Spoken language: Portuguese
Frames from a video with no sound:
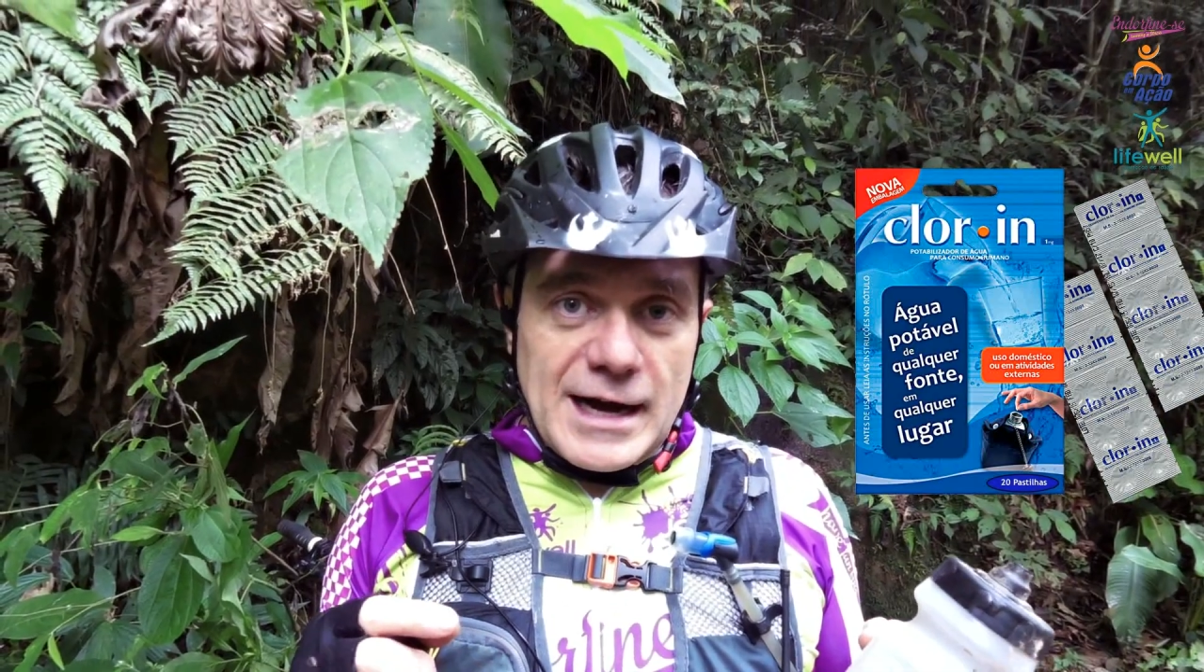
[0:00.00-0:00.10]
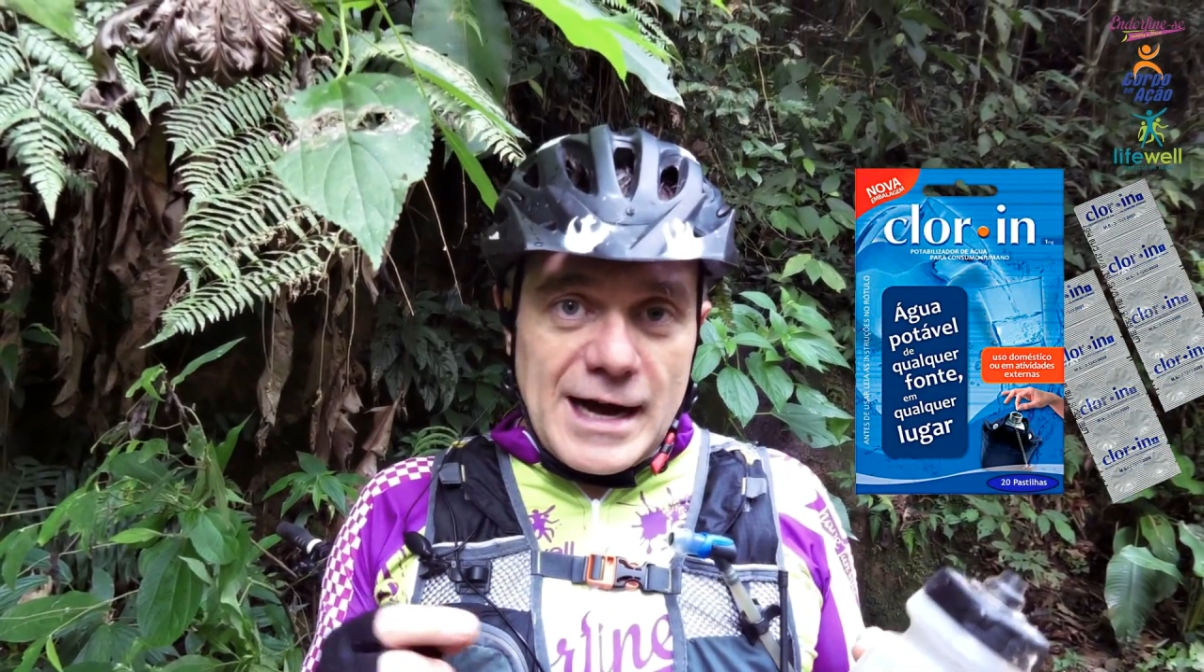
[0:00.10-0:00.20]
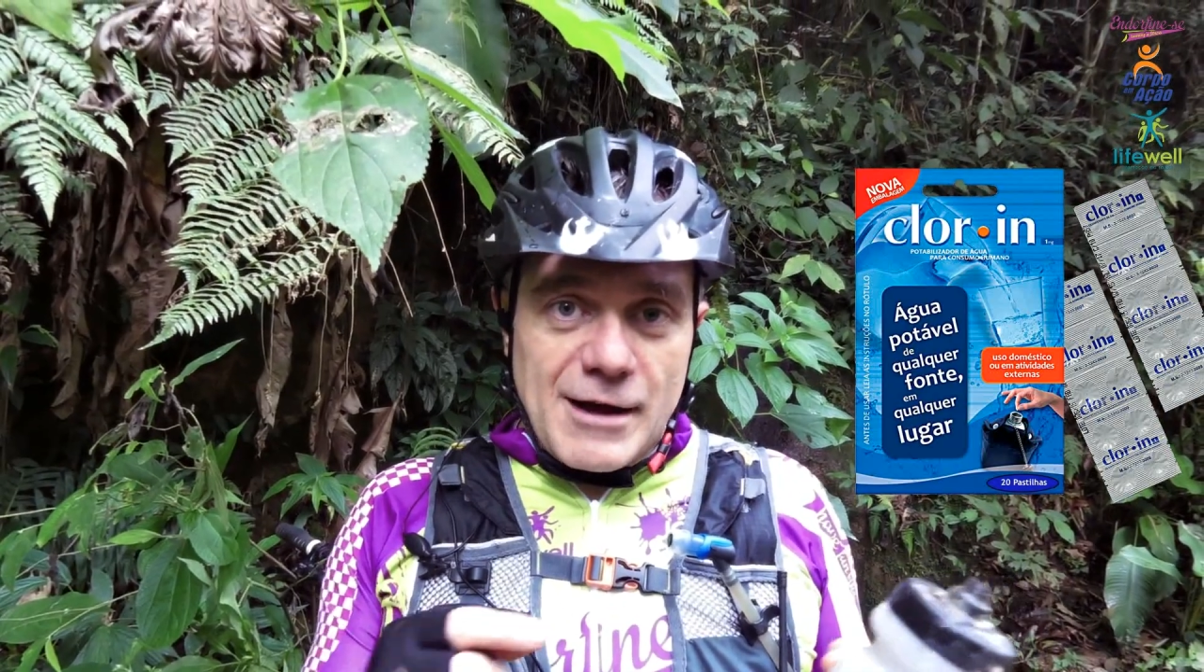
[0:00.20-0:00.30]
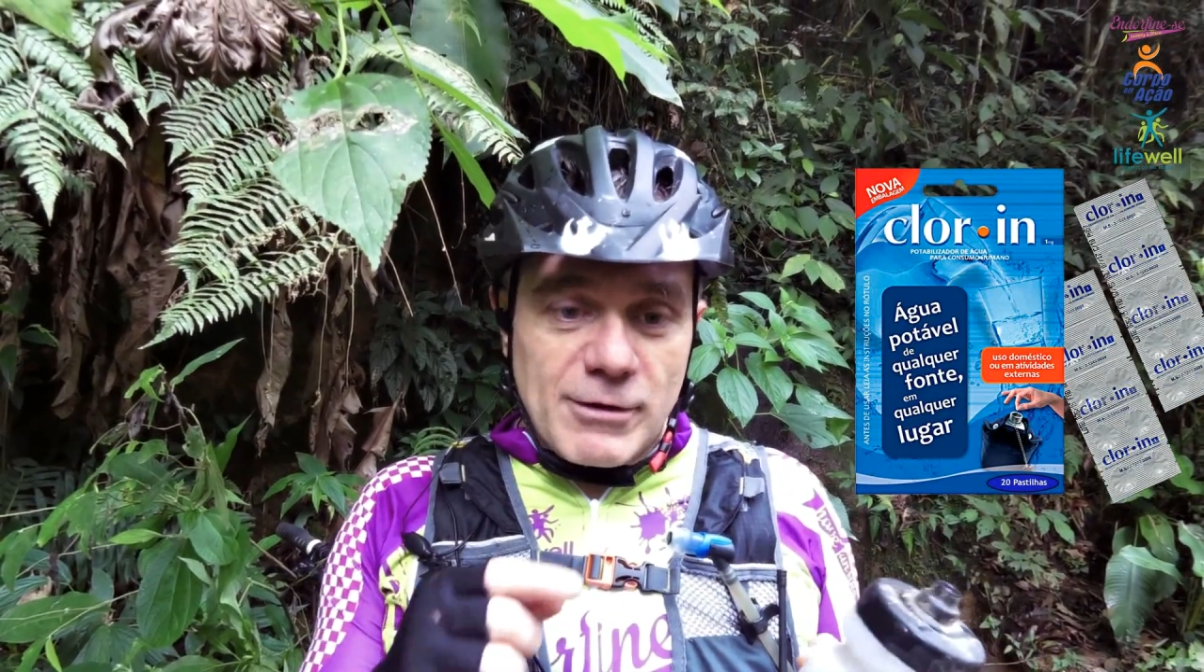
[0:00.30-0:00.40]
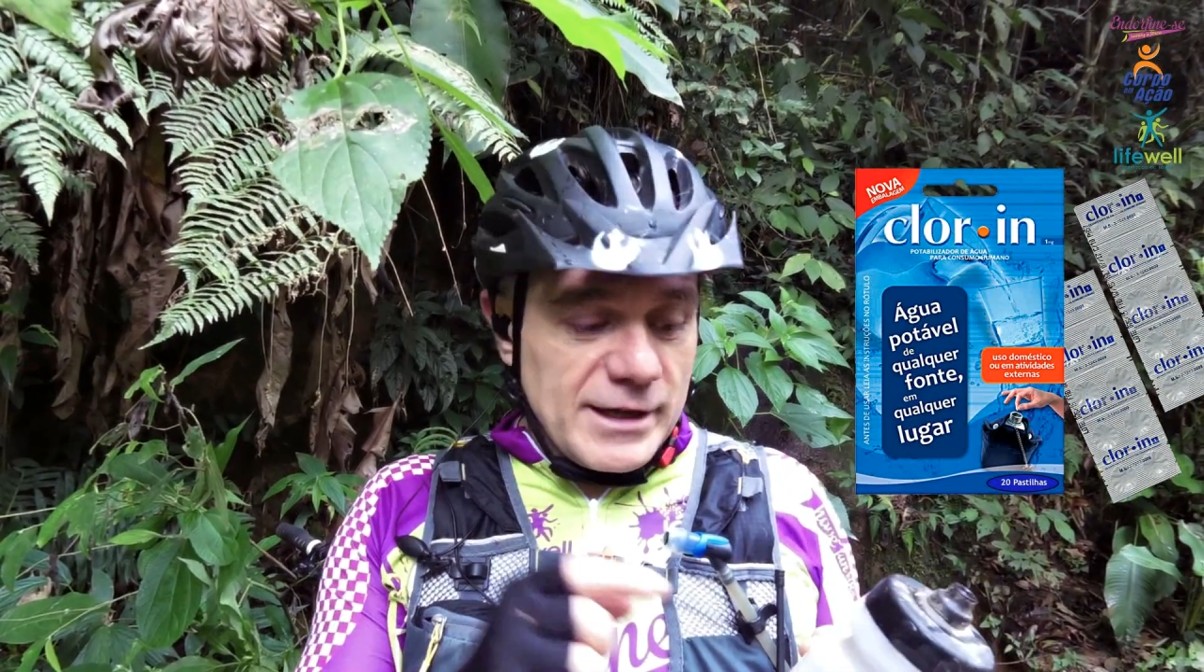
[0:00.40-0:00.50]

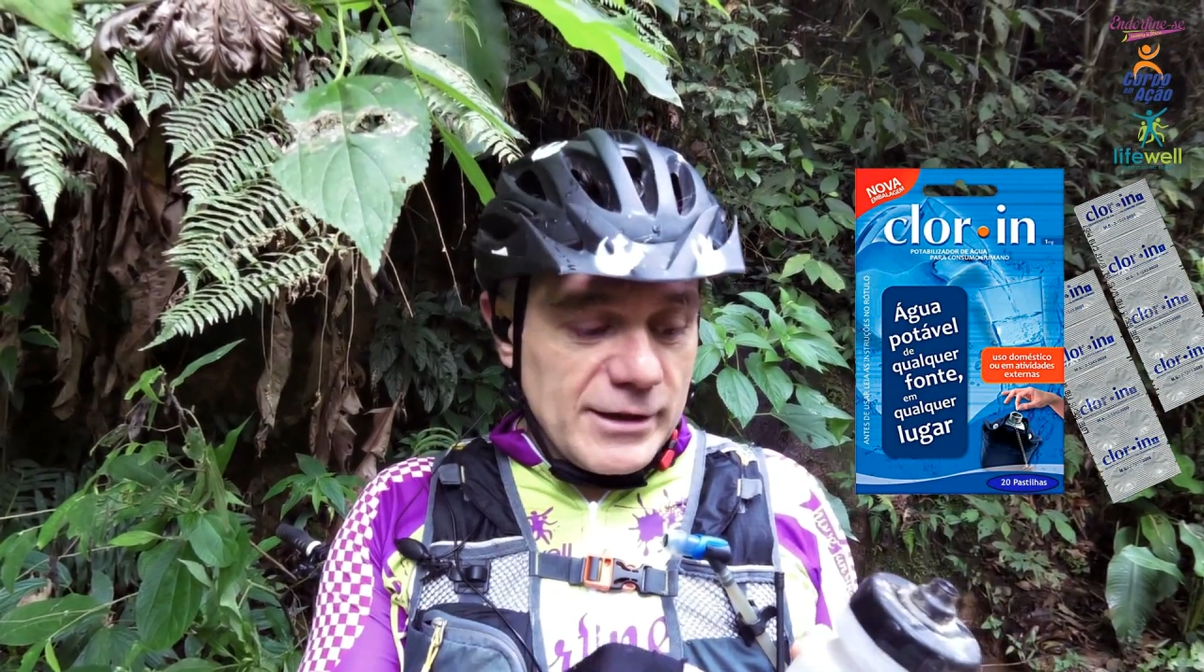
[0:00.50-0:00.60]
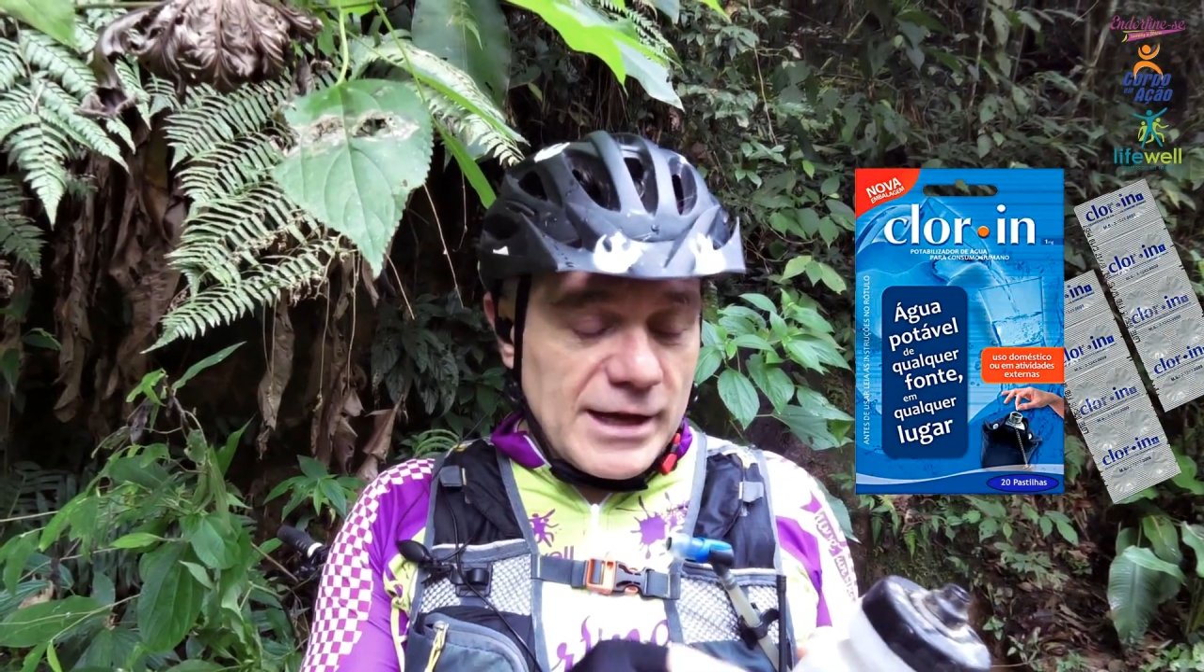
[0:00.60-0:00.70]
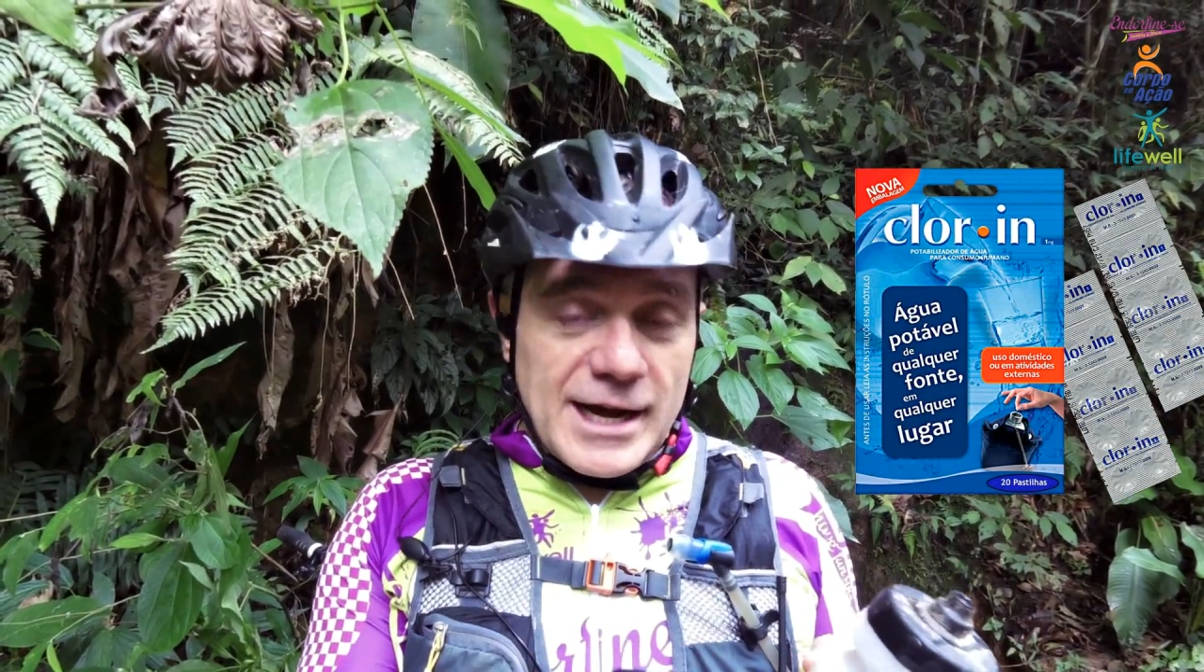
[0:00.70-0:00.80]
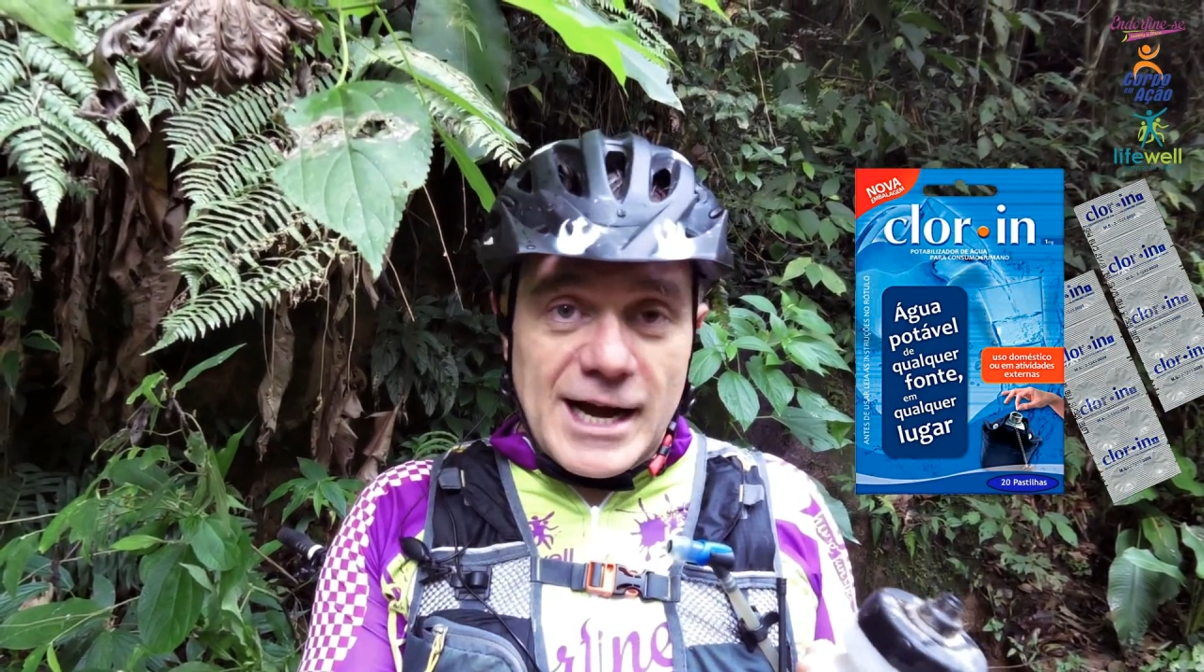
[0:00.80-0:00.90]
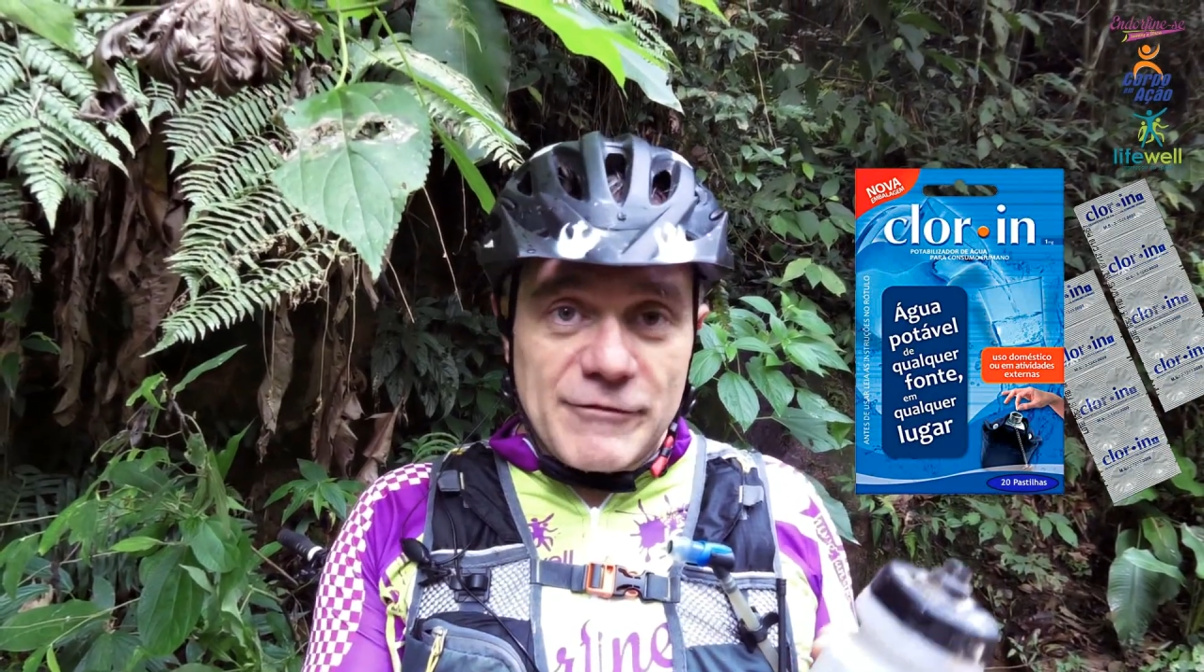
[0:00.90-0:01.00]
a água
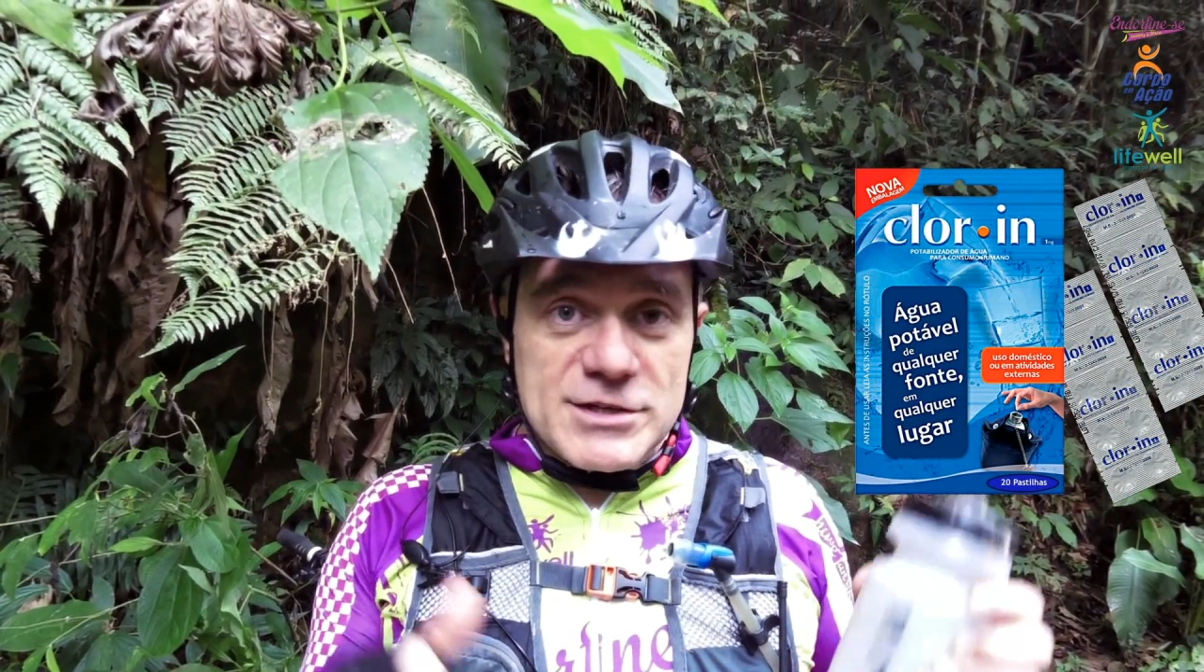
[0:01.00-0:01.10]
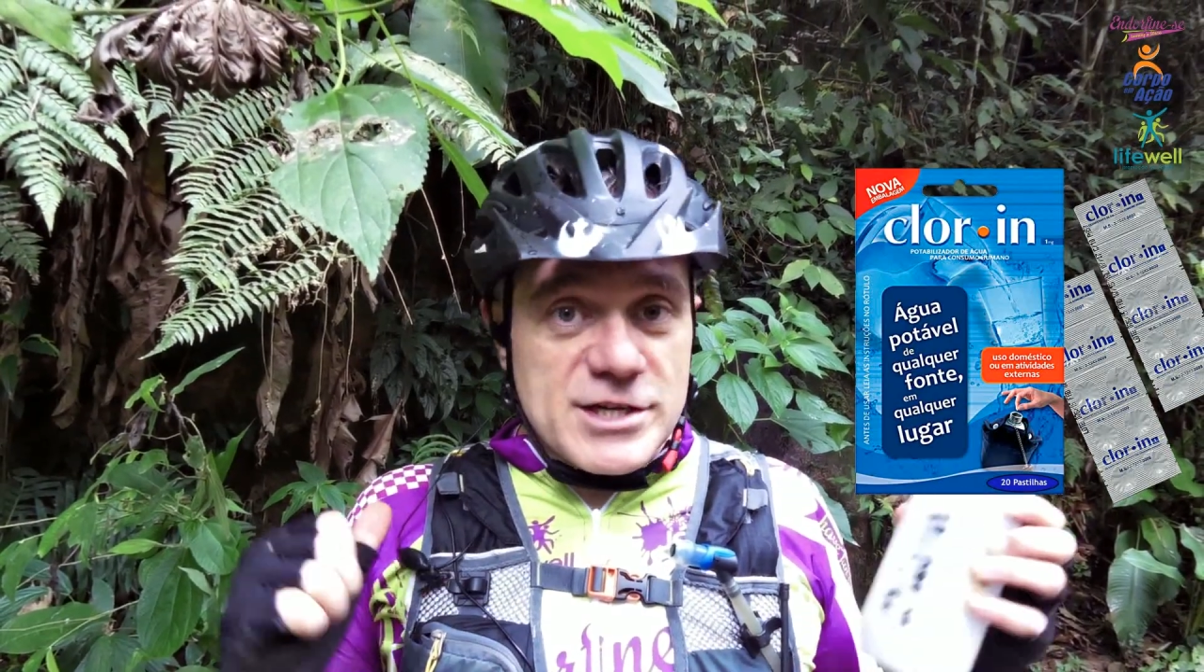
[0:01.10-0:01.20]
da garrafa